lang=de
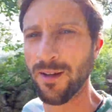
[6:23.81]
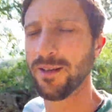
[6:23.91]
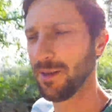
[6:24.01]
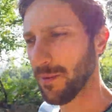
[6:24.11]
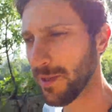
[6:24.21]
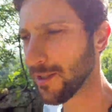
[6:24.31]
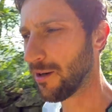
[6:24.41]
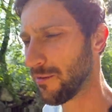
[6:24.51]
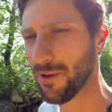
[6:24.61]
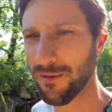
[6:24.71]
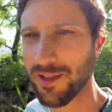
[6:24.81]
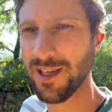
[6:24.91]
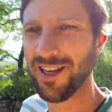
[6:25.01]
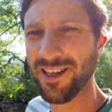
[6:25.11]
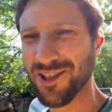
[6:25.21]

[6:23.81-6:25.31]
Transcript: Die haben eine Maske auf, auch wenn sie alleine